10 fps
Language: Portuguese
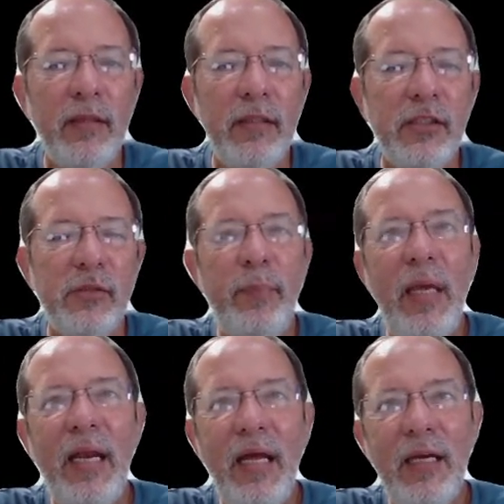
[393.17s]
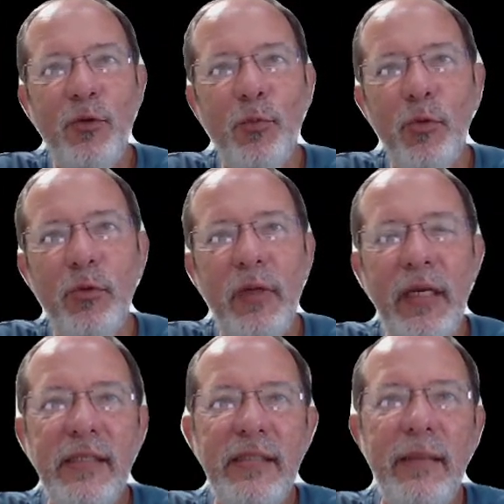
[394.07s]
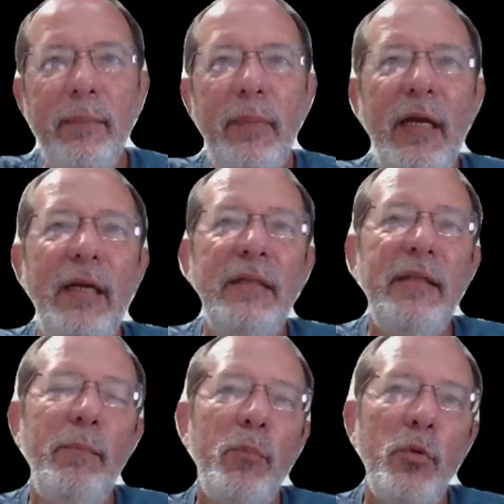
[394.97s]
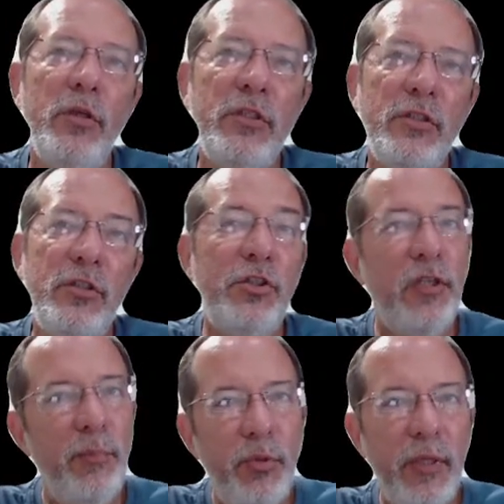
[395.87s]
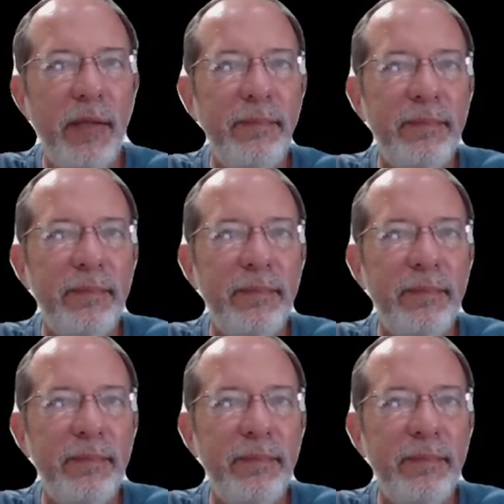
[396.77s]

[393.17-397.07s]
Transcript: esperar que o bolo cresça para depois distribuir.